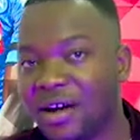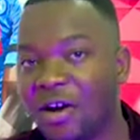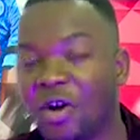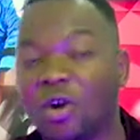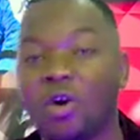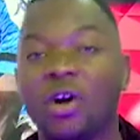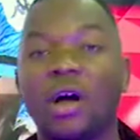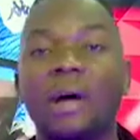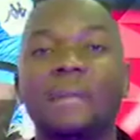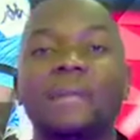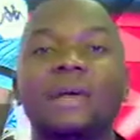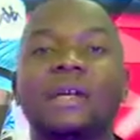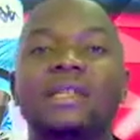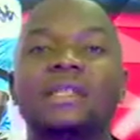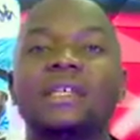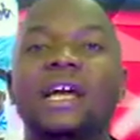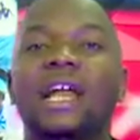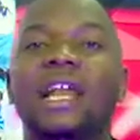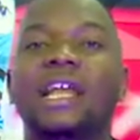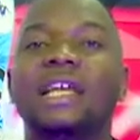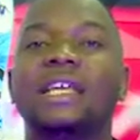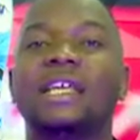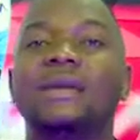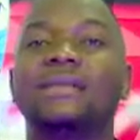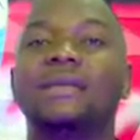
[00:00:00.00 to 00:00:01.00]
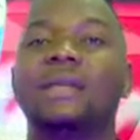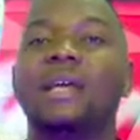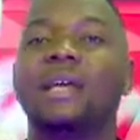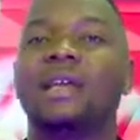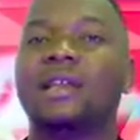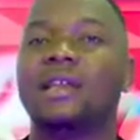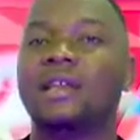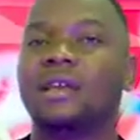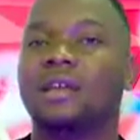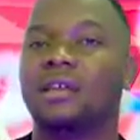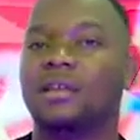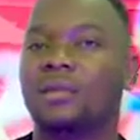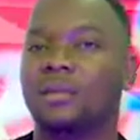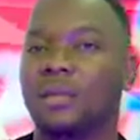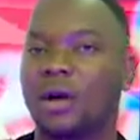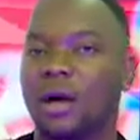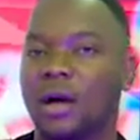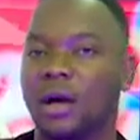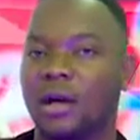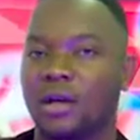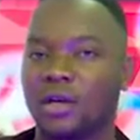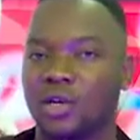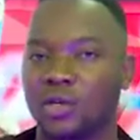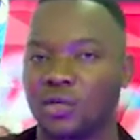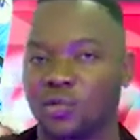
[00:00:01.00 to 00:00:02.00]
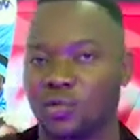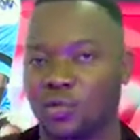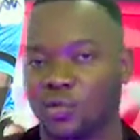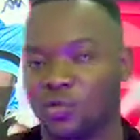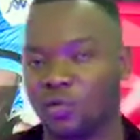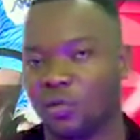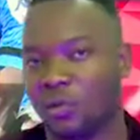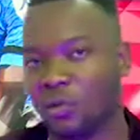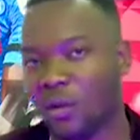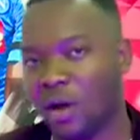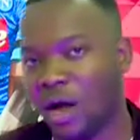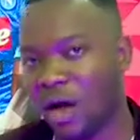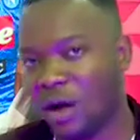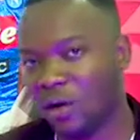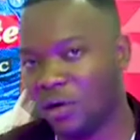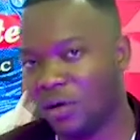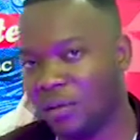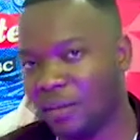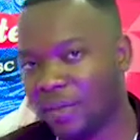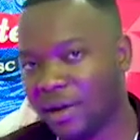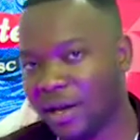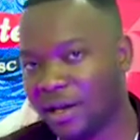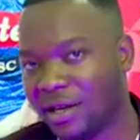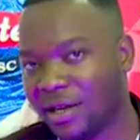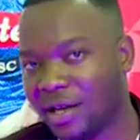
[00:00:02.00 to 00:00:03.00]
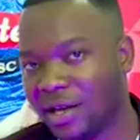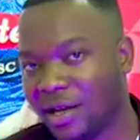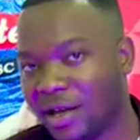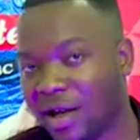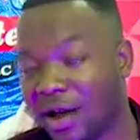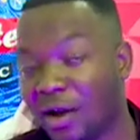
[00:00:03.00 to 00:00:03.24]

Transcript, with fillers: Un grand merci à l'équipe technique qui m'a justement accompagné.